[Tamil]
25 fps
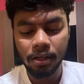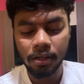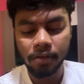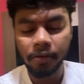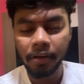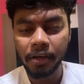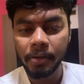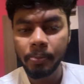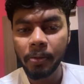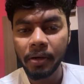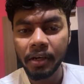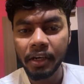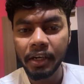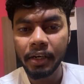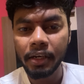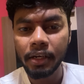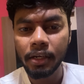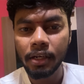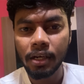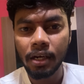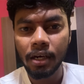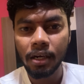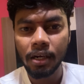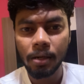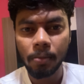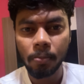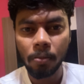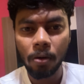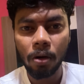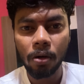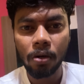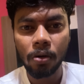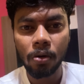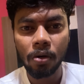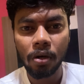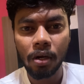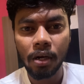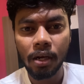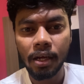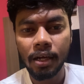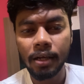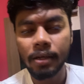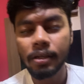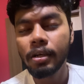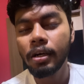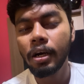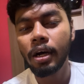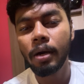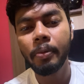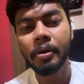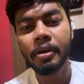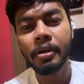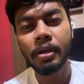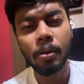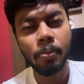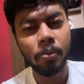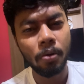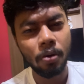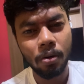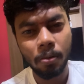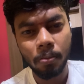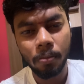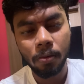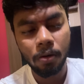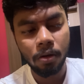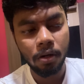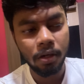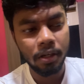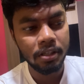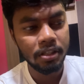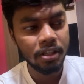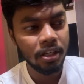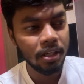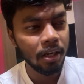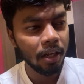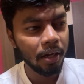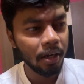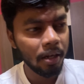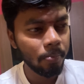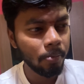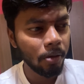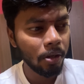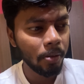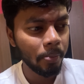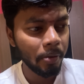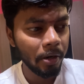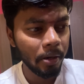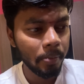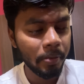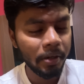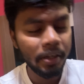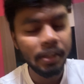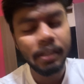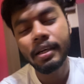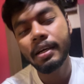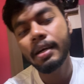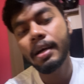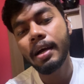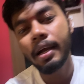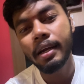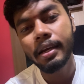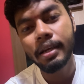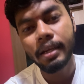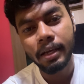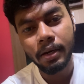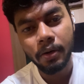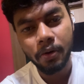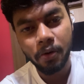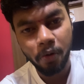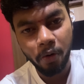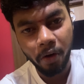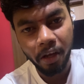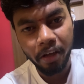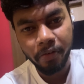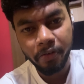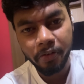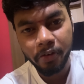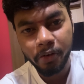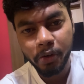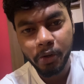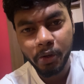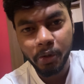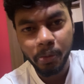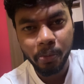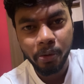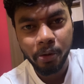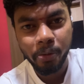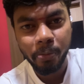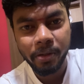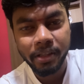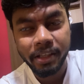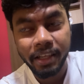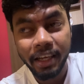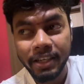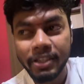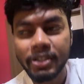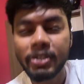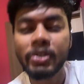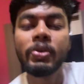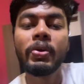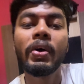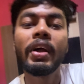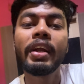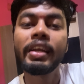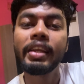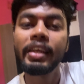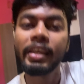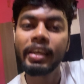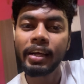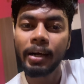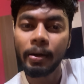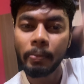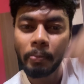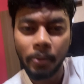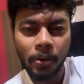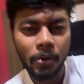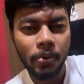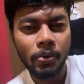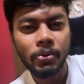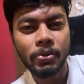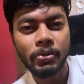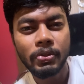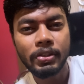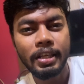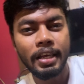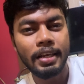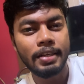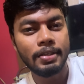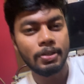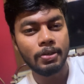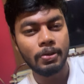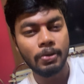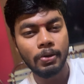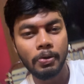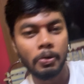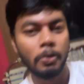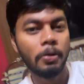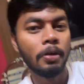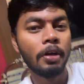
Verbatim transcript: வெயிட் பண்ணிகிட்டு இருக்காங்க நம்ம அக்கௌண்ட்டில் அப்படின்ட்டு அப்புறம் நம்ம ஹெச்ஆர் நிறைய பேர் ப்ரே பண்ணியிருந்தாங்க அண்ட் என்னோடய ஒய்ஃபுக்கும் ரொம்ப ரொம்ப தேங்க்ஸ் சொல்லணும் அண்ட் எங்கள் அம்மாவுக்கும் தேங்க்ஸ் சொல்லணும்